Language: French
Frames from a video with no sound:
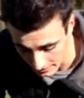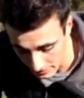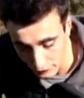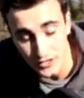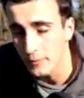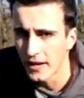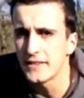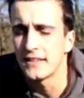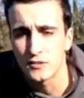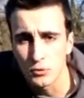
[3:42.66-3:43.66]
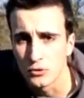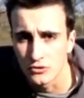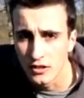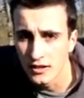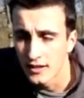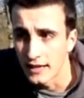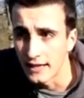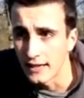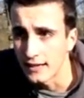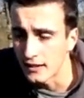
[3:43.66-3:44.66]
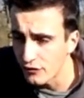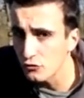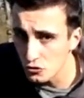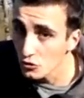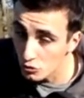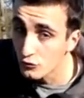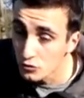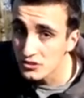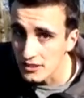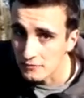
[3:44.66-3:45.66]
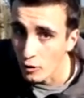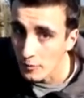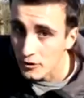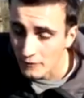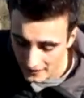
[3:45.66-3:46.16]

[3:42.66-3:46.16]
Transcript: dans bah, votre arbalète elle explose. Et il y a de fortes chances que vous aussi, en même temps